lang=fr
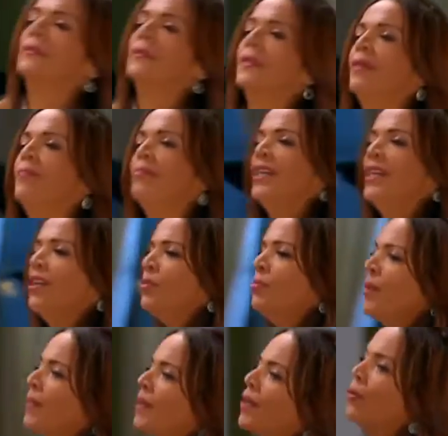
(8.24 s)
Je te
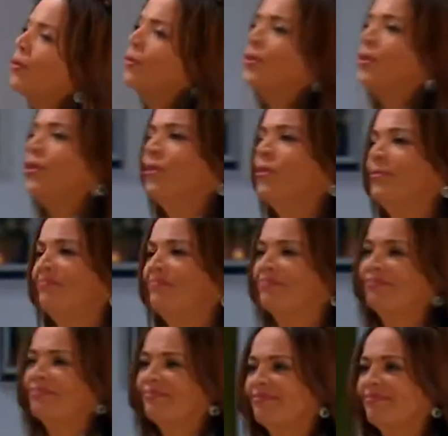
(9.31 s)
regarde et je me demande
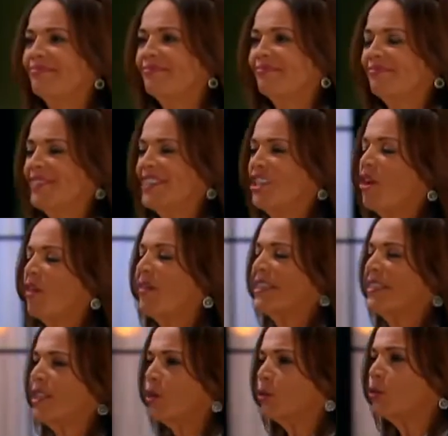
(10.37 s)
si ce n'est pas
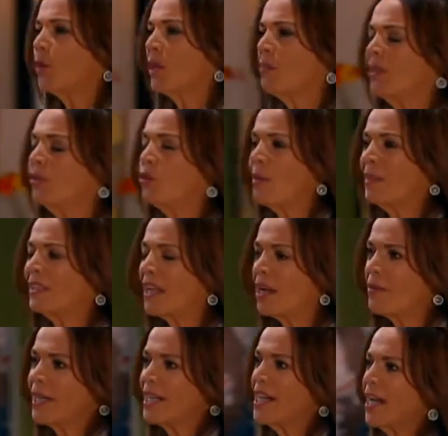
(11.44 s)
toi qui aurais fait tuer
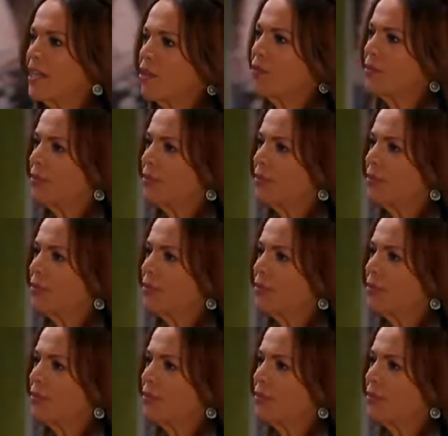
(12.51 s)
Bernardo.